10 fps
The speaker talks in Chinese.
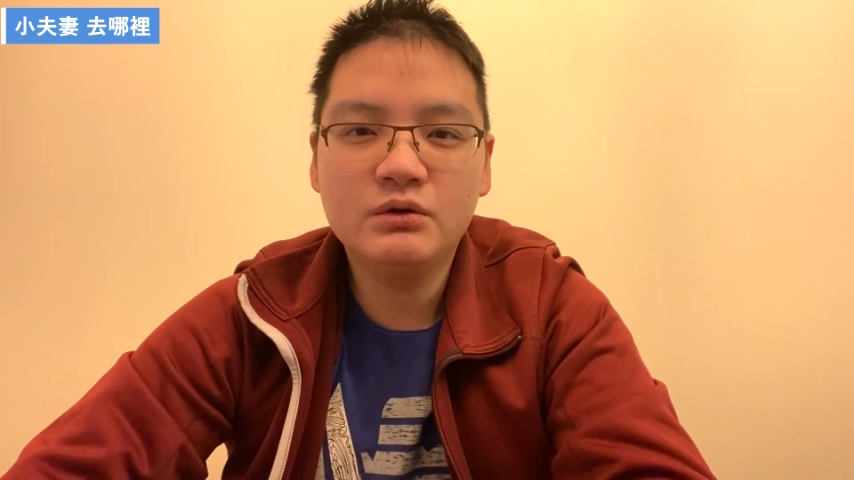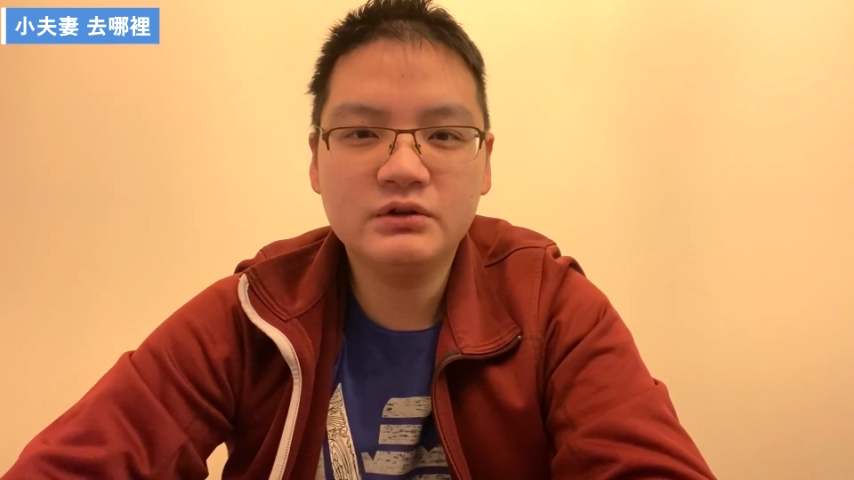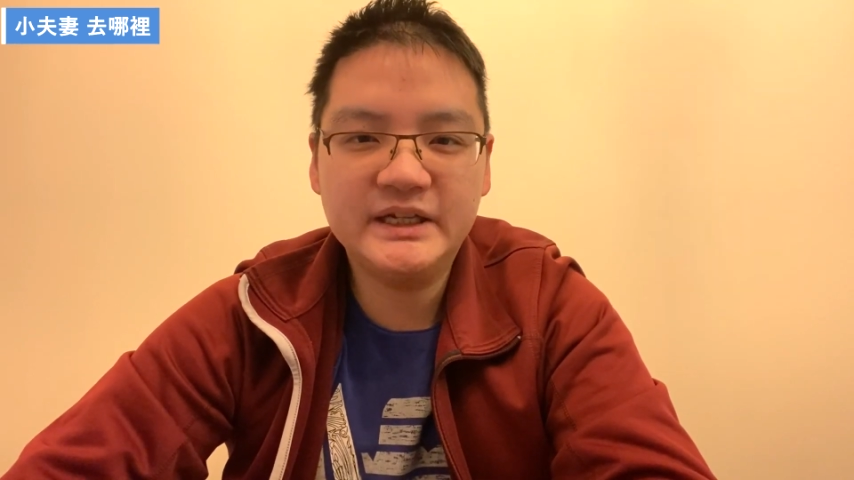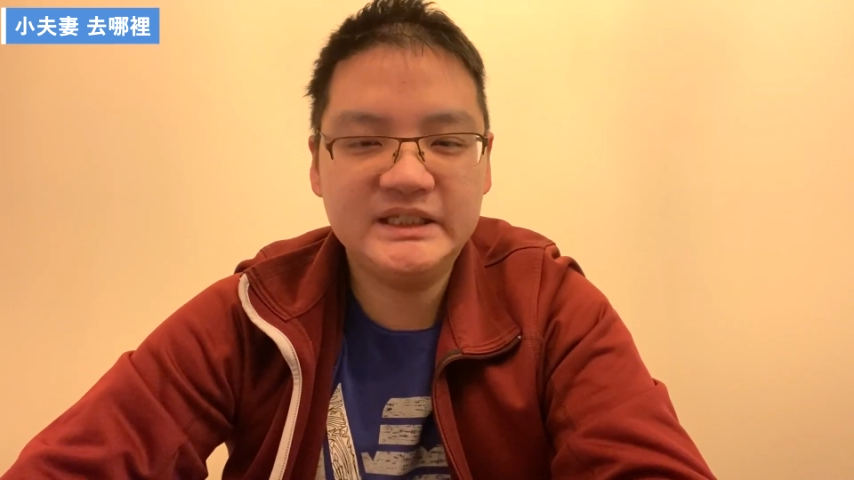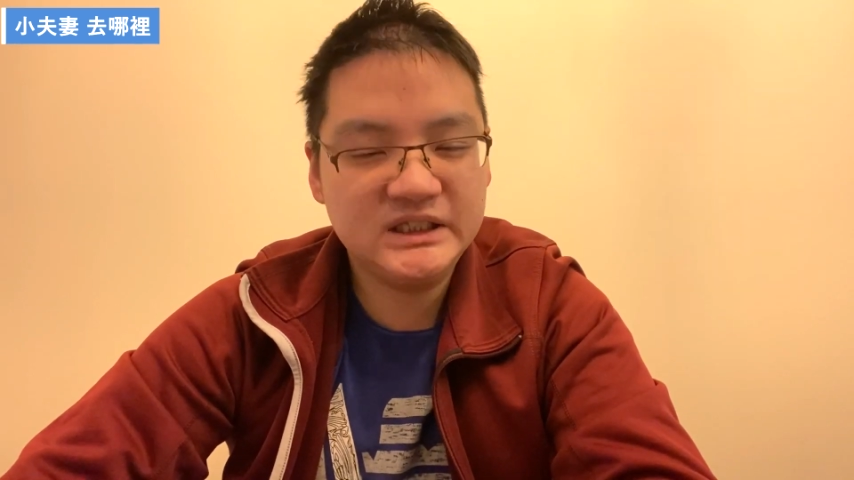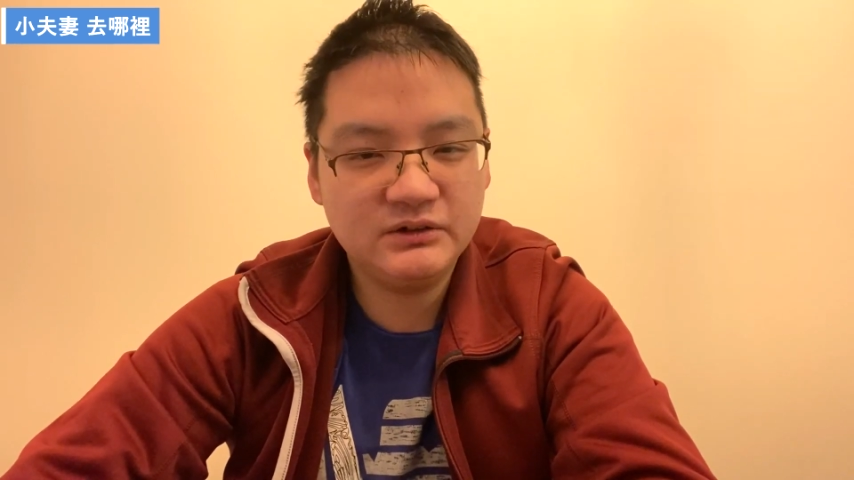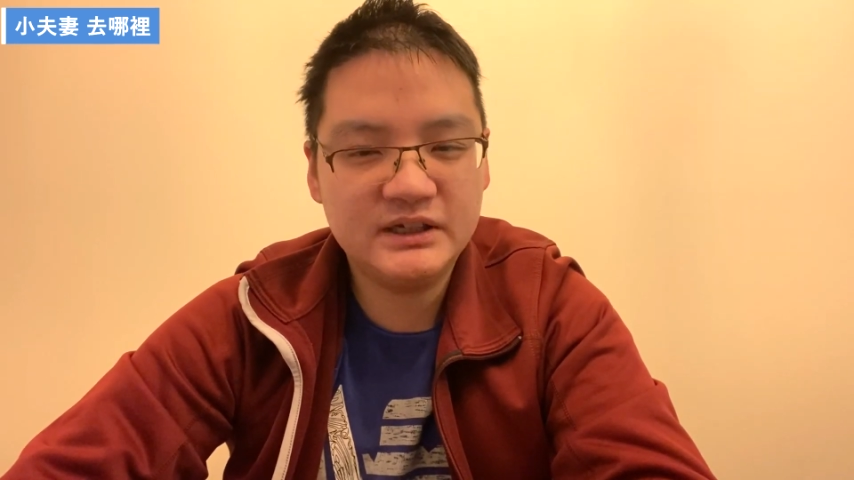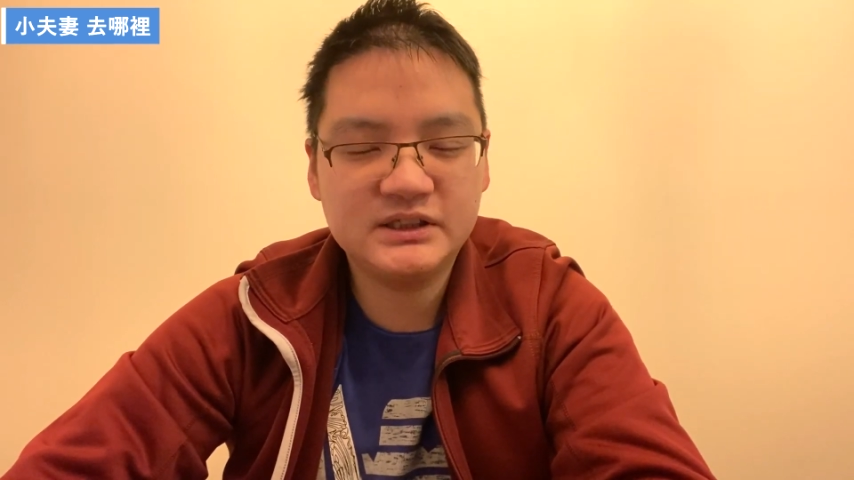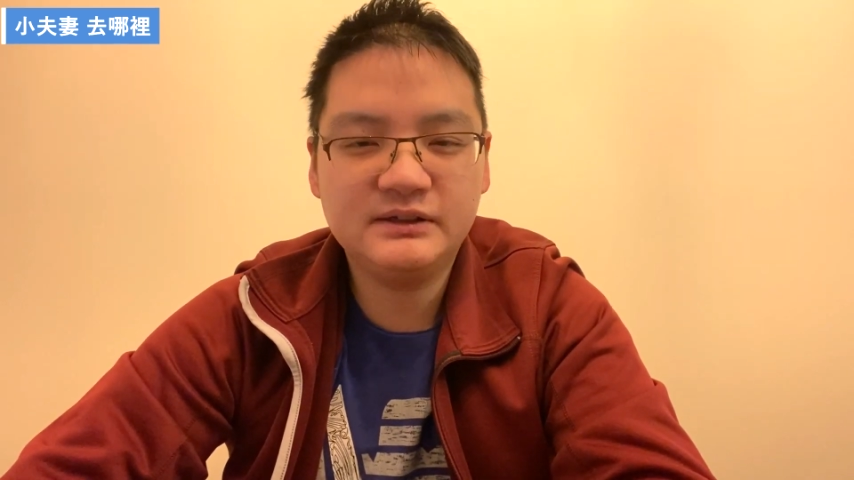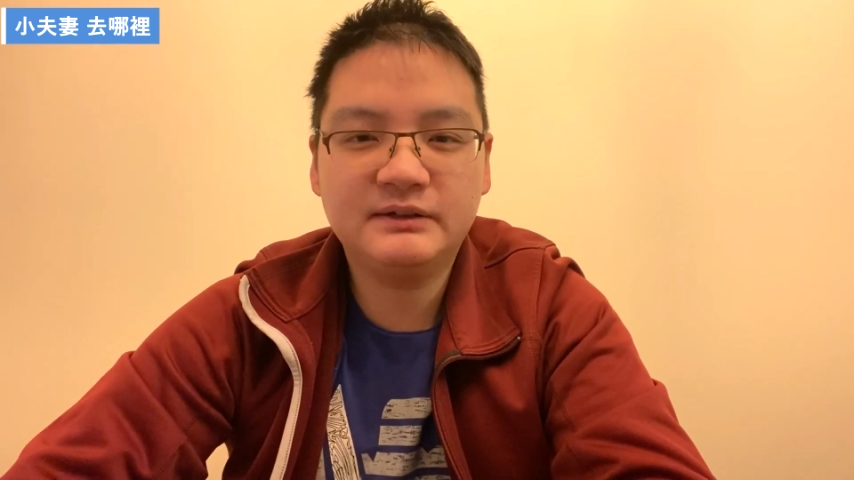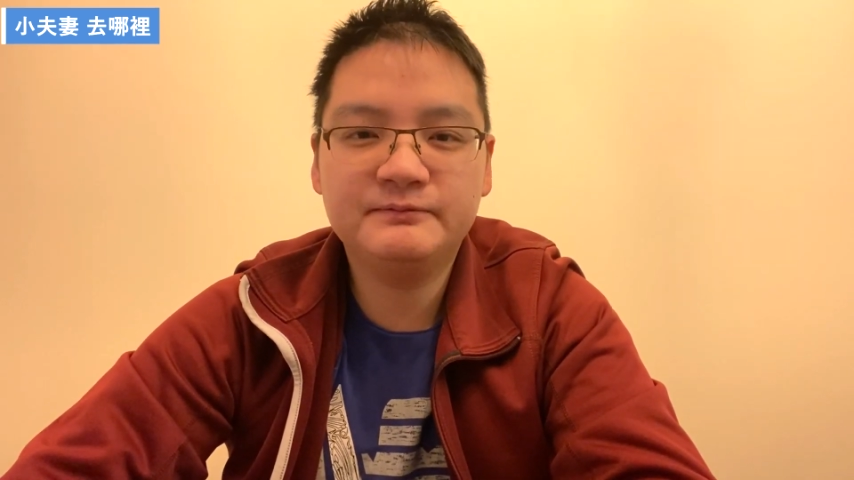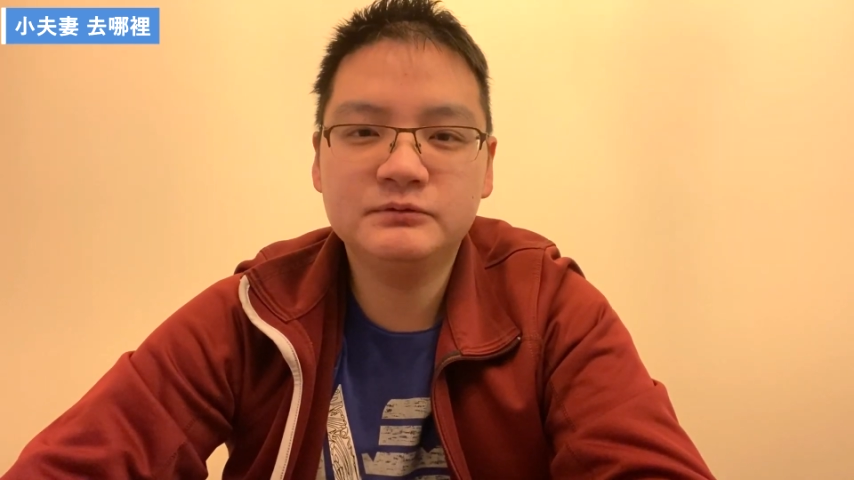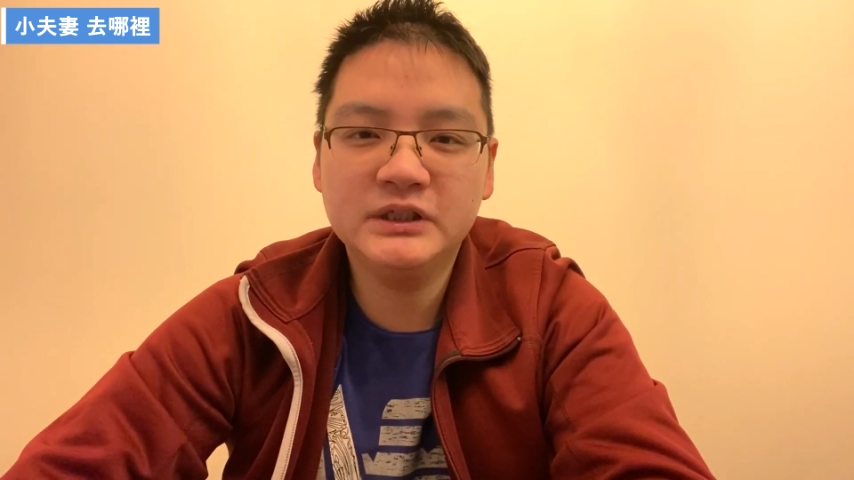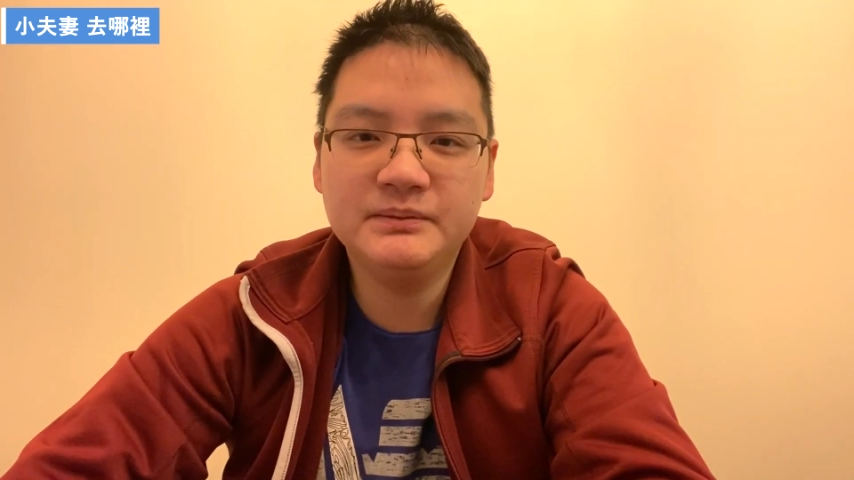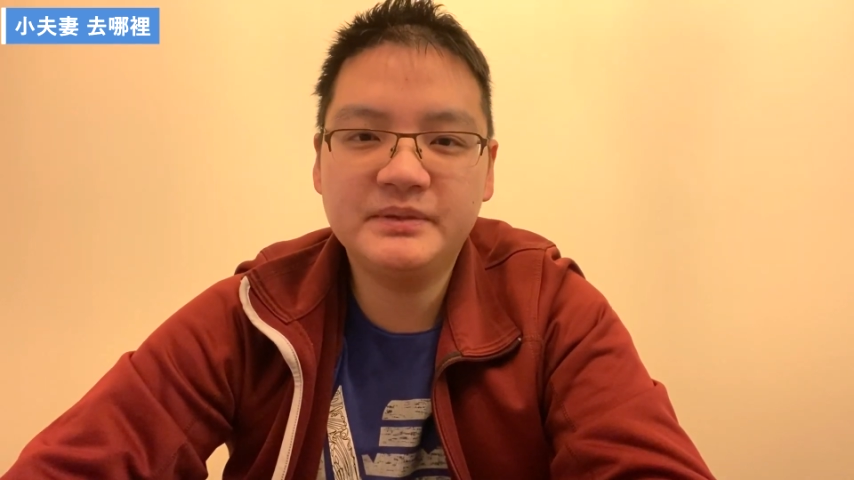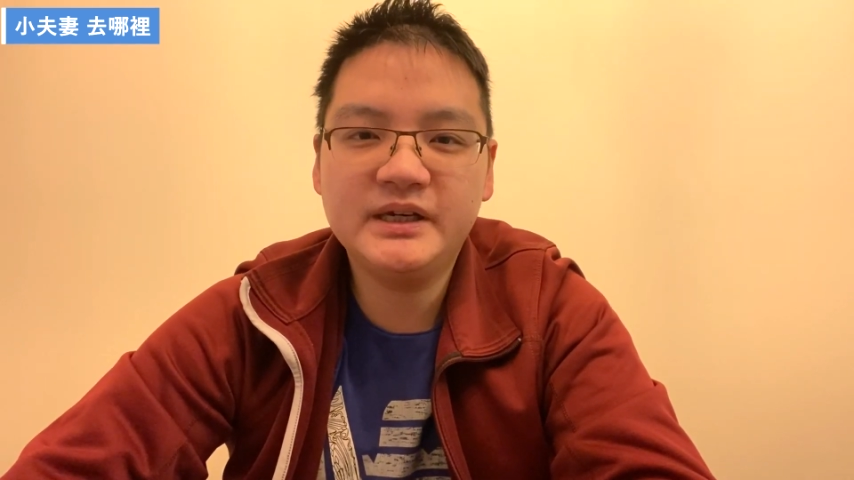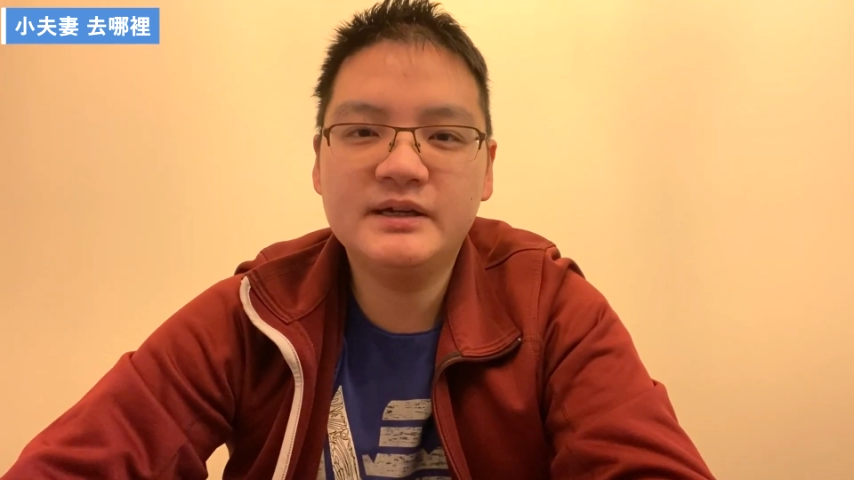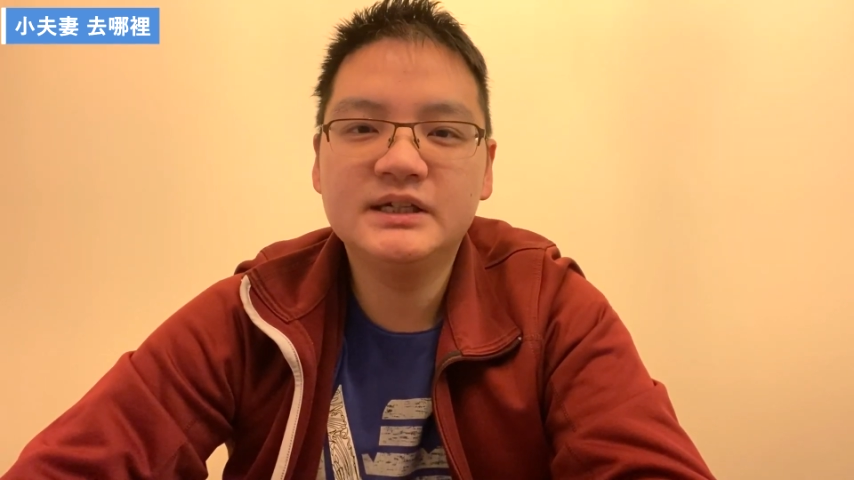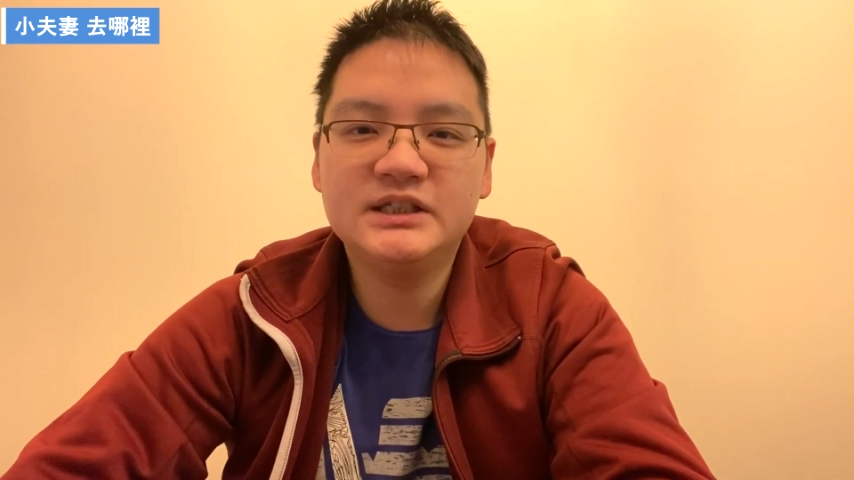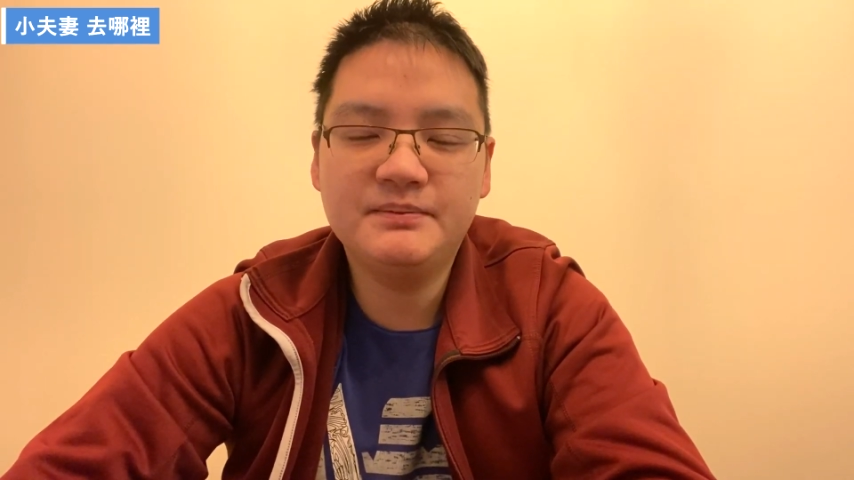若你喜欢这部影片，